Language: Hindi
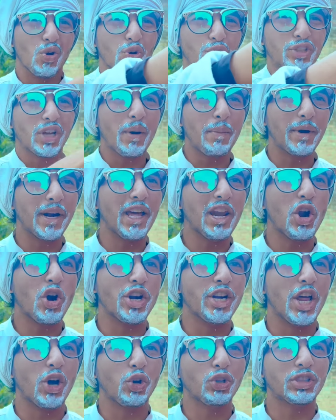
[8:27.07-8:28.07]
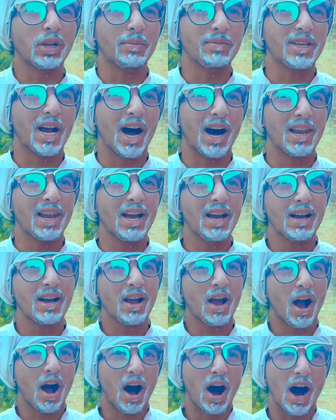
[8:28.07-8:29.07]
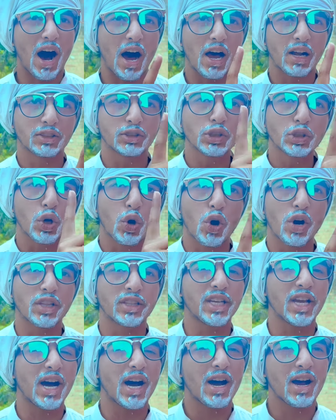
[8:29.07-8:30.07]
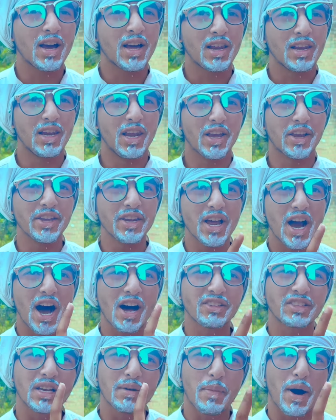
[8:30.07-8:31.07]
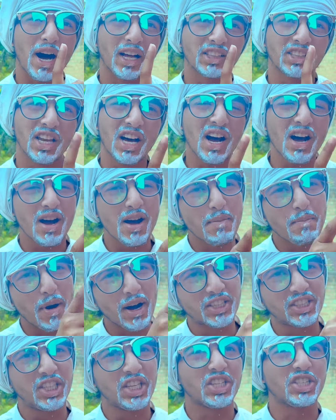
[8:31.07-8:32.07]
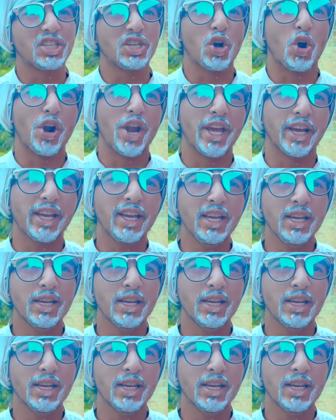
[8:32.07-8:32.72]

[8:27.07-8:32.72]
उस अपने लोंडे को समझा ले आज तो छोड़ दिया लेकिन आज के बाद ना बख्शिश नहीं होने की